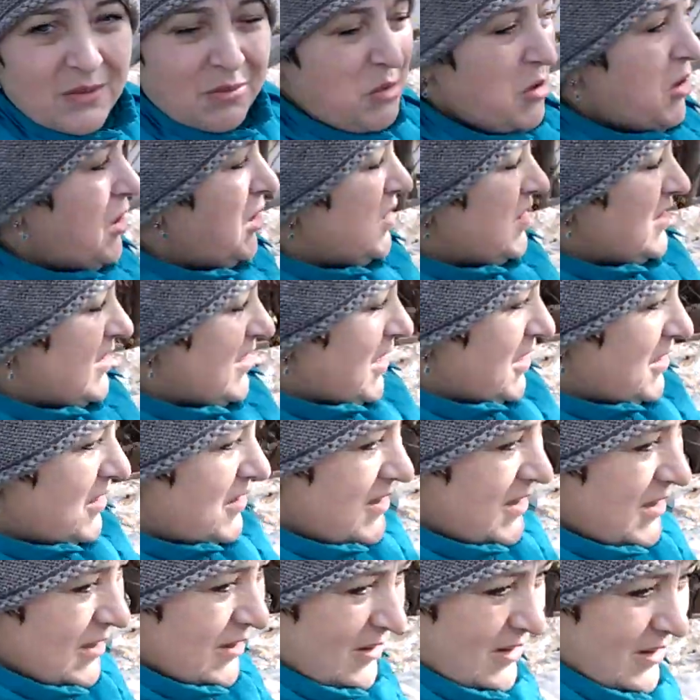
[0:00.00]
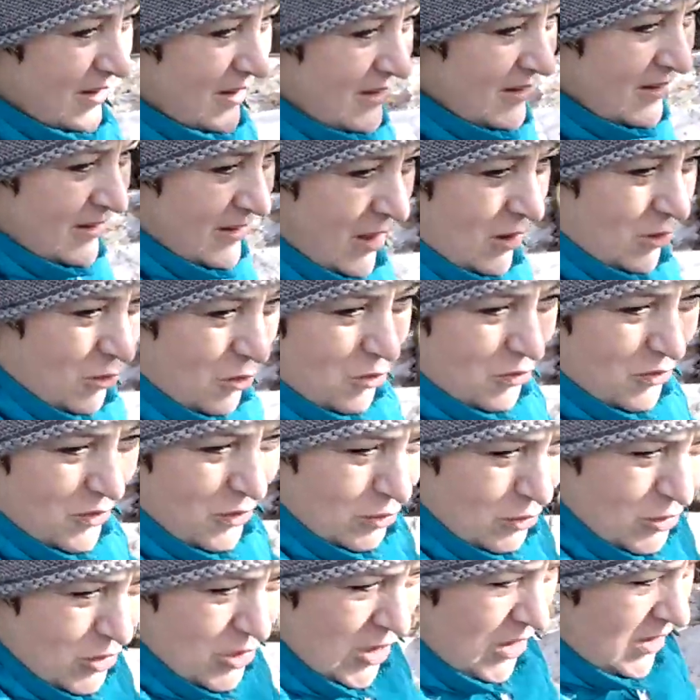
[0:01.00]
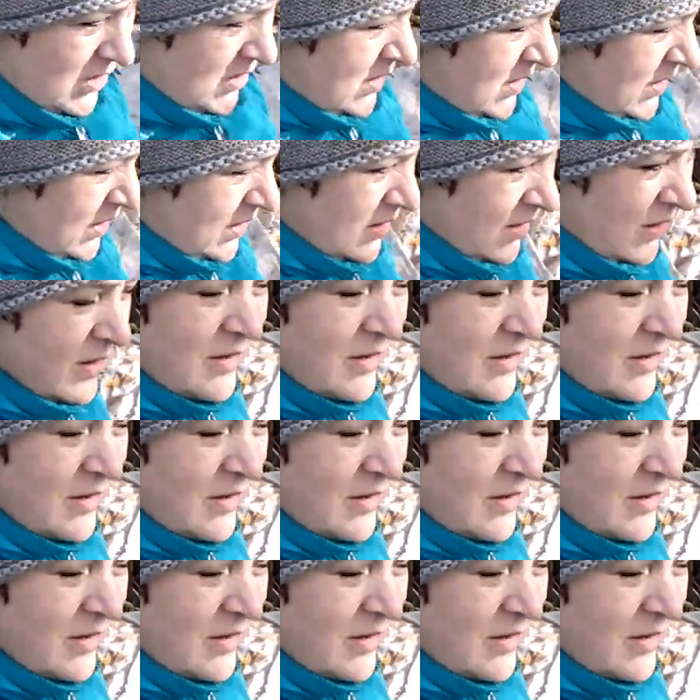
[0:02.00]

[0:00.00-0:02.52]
пересадила на новый участок.